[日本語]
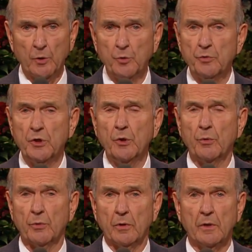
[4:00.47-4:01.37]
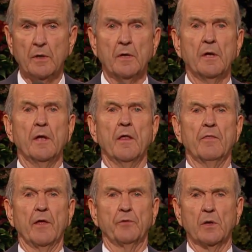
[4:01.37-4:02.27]
臨されないことを知ってい
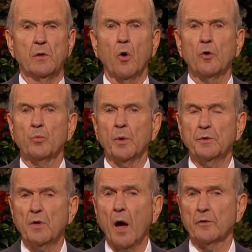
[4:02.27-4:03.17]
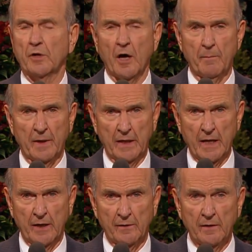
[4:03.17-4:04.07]
たパウロが予言したよう
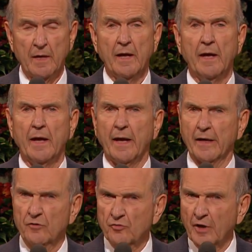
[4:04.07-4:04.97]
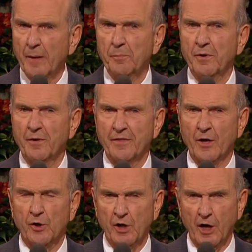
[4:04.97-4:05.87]
に、大廃
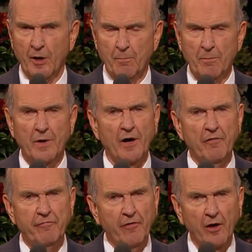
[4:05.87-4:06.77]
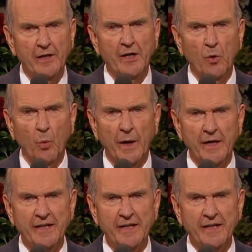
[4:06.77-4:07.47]
墟が起こったのです。